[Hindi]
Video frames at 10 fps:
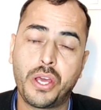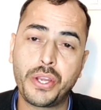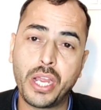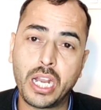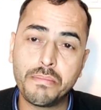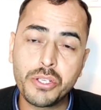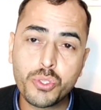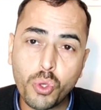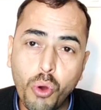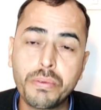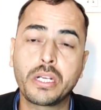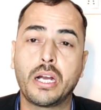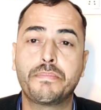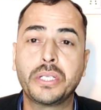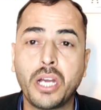हरियाणा में जॉब
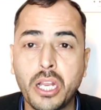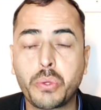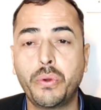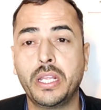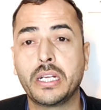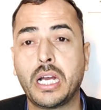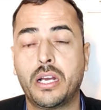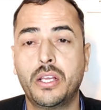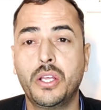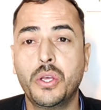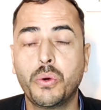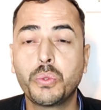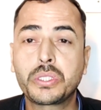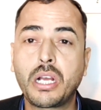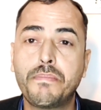का पिटारा खुलेगा
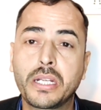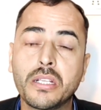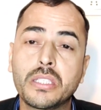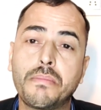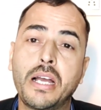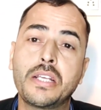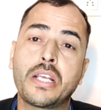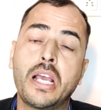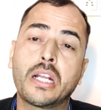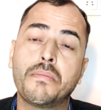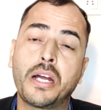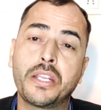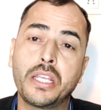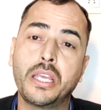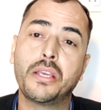उसका बटन दबाया जाएगा
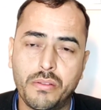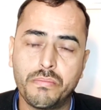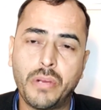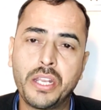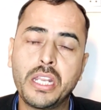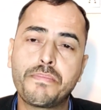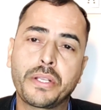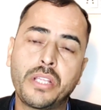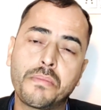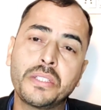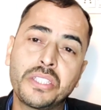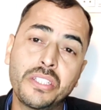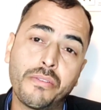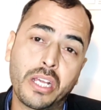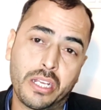माननीय माननीय
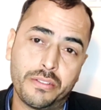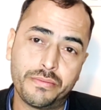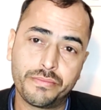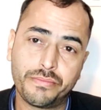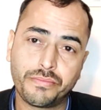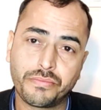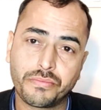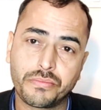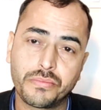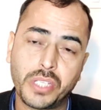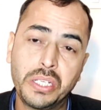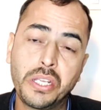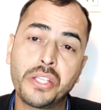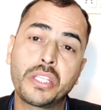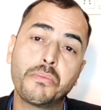प्रधानमंत्री द्वारा
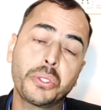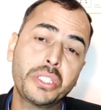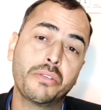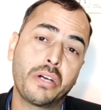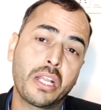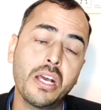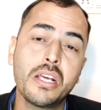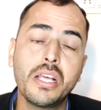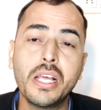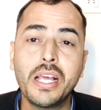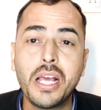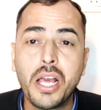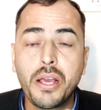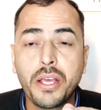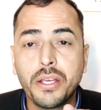नरेंद्र मोदी द्वारा
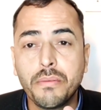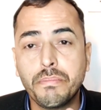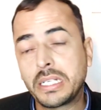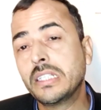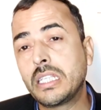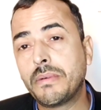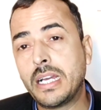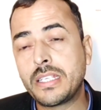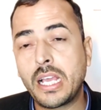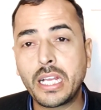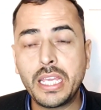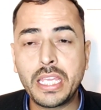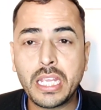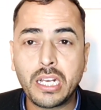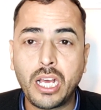बटन दबाया जाएगा
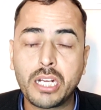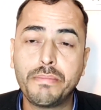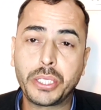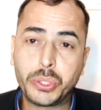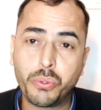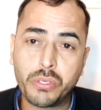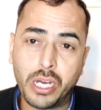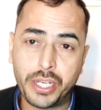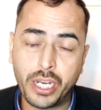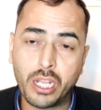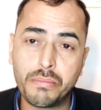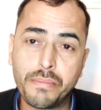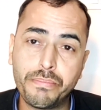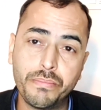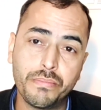एक लाख भर्तियों का हरियाणा
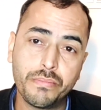में